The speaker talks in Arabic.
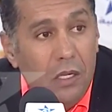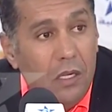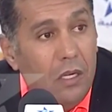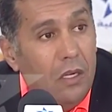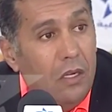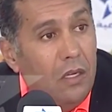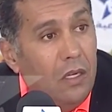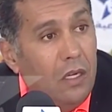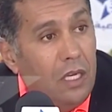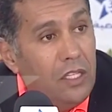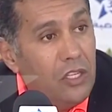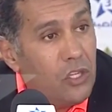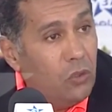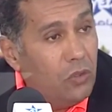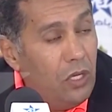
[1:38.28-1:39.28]
آه
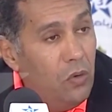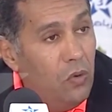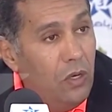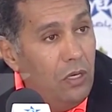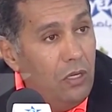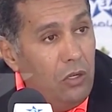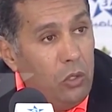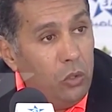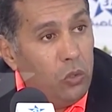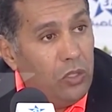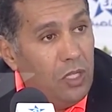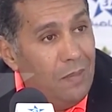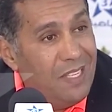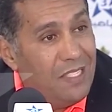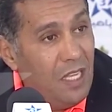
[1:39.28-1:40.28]
هذا شوط اول
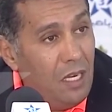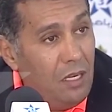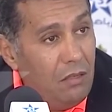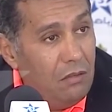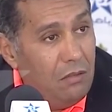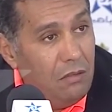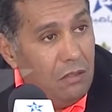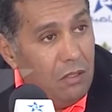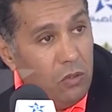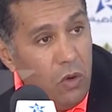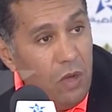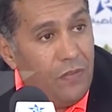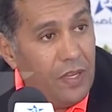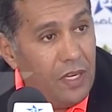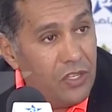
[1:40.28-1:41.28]
حظوظنا مازال
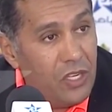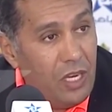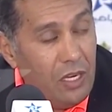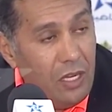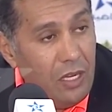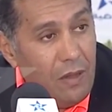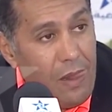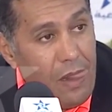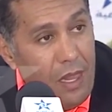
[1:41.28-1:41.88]
وافره ان شاء الله